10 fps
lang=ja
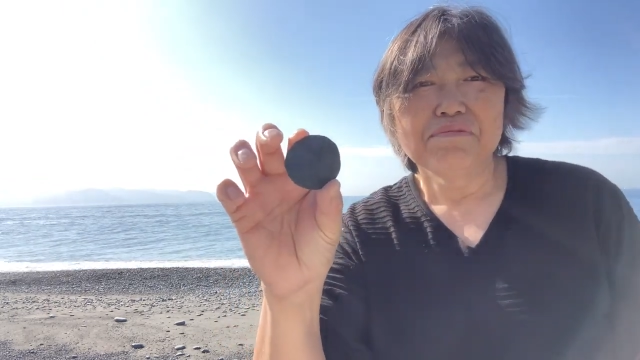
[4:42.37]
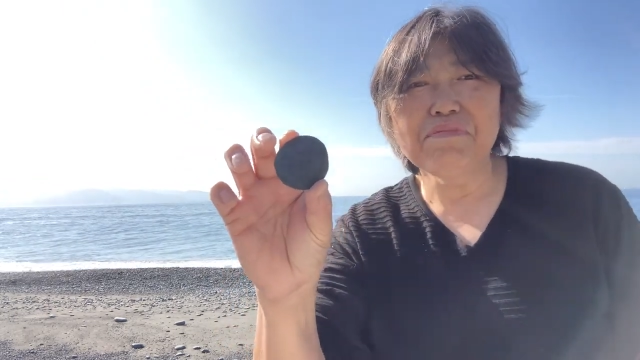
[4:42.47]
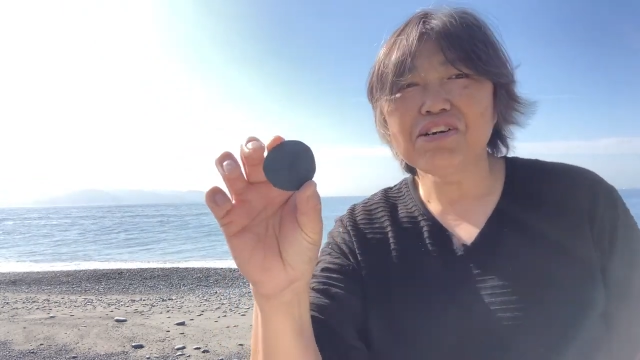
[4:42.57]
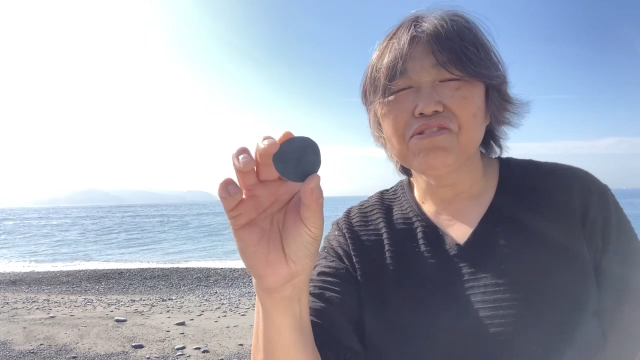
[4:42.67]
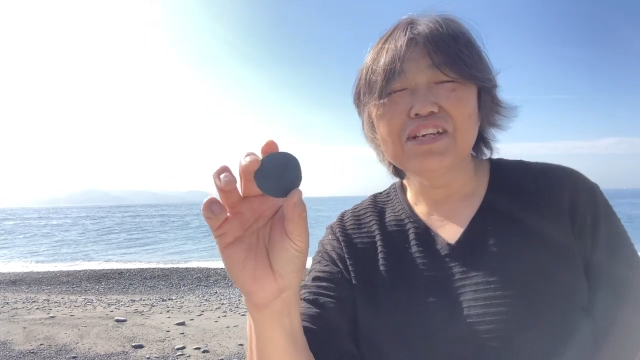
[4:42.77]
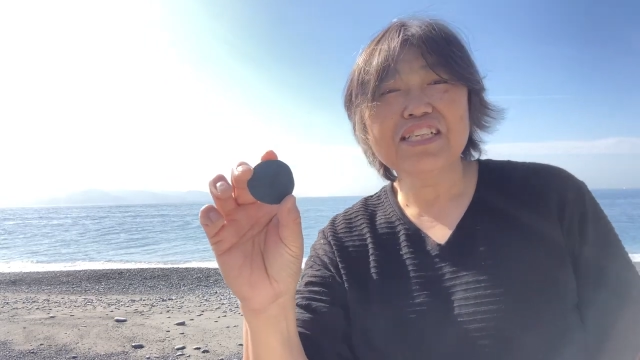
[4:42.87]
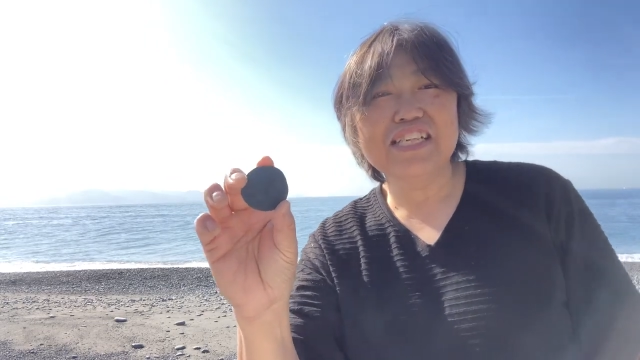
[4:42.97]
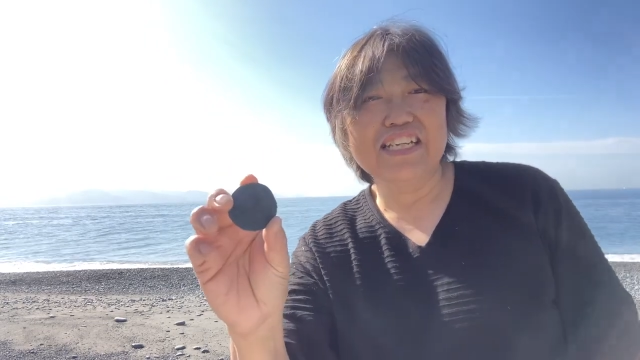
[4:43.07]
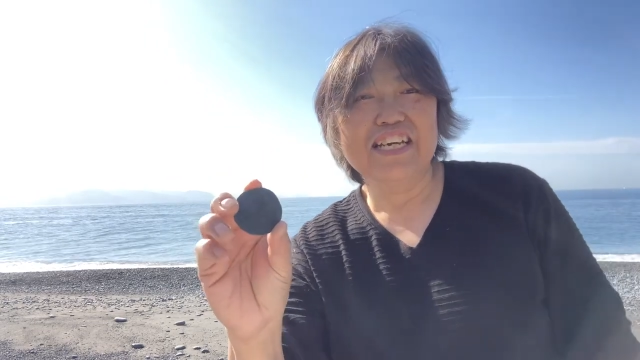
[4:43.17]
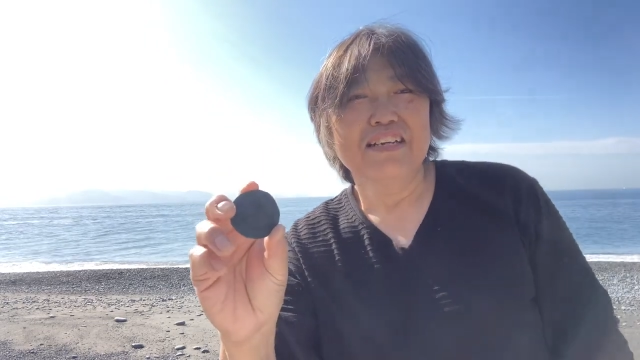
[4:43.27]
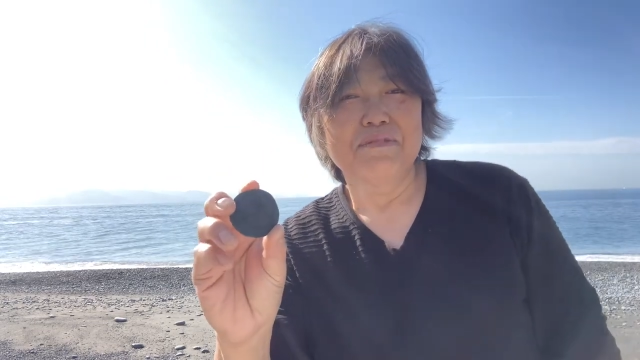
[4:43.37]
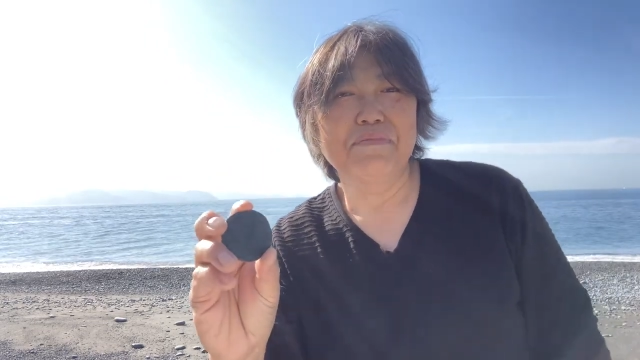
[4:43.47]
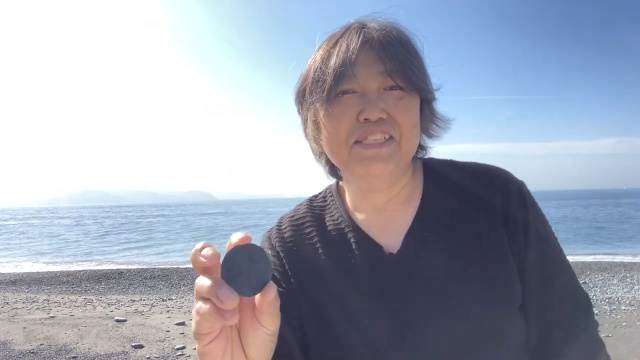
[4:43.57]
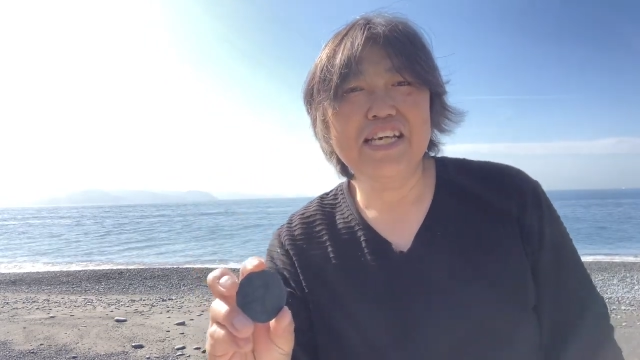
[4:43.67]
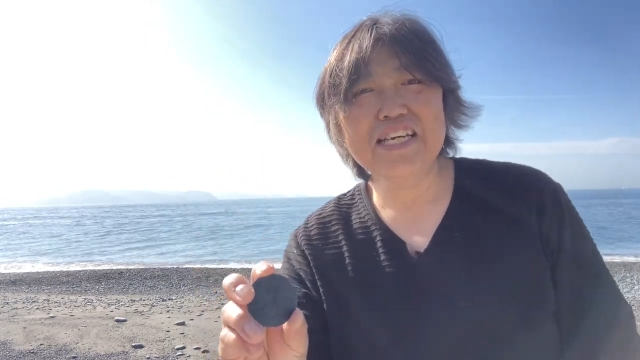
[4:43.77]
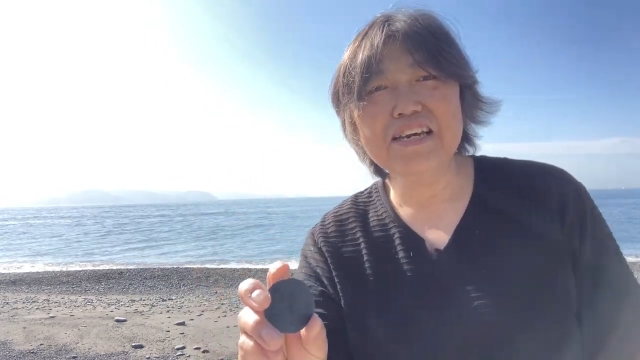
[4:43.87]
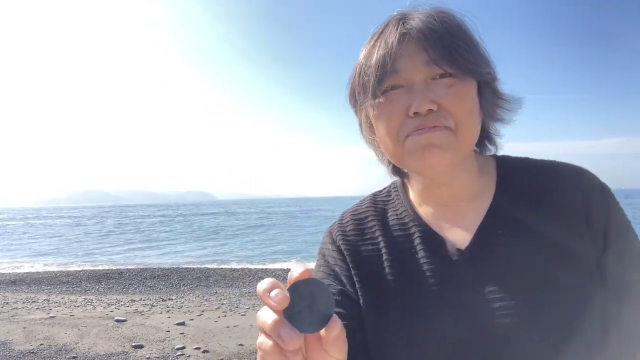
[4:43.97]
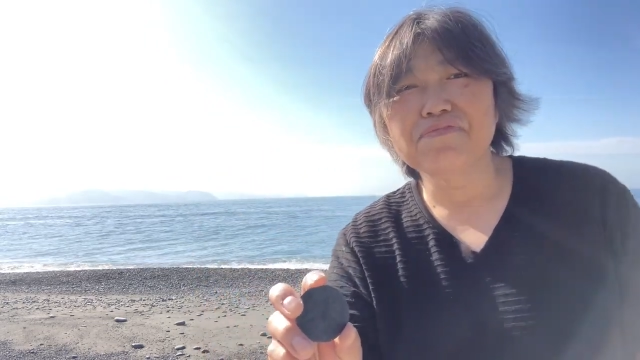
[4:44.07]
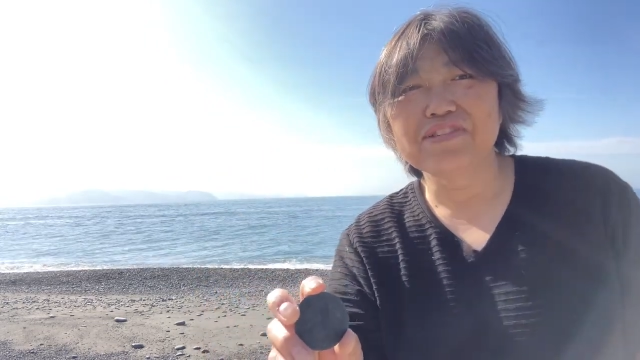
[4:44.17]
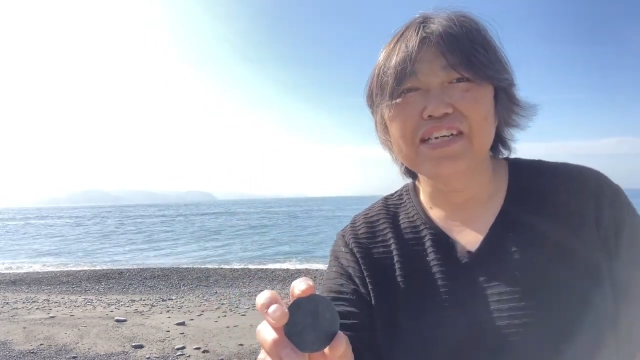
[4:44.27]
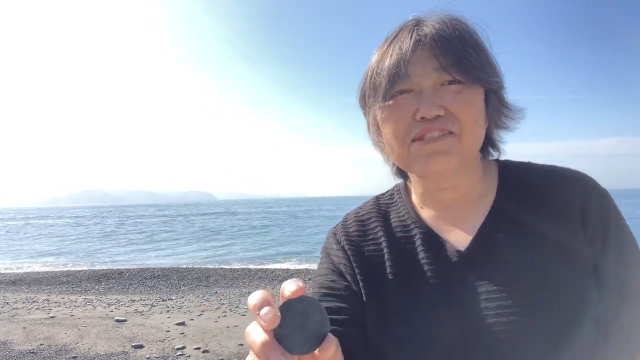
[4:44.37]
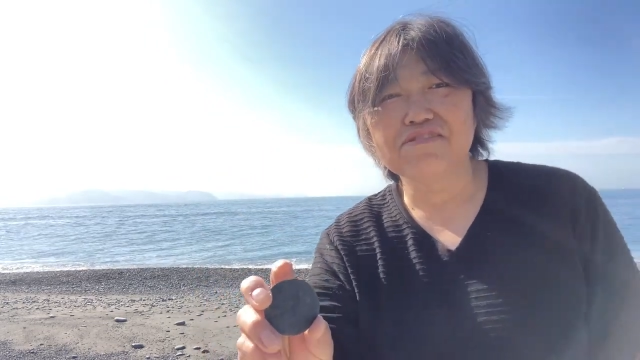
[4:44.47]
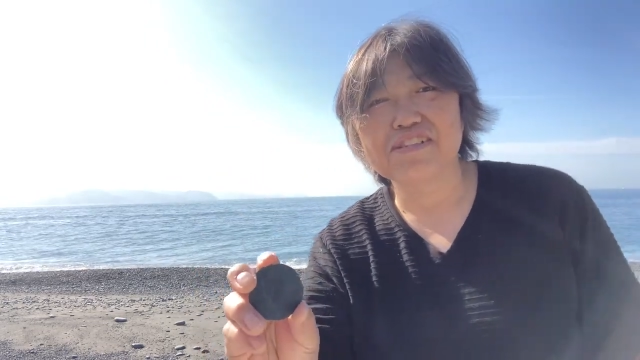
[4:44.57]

まあこれってね、まあ世間もね、そう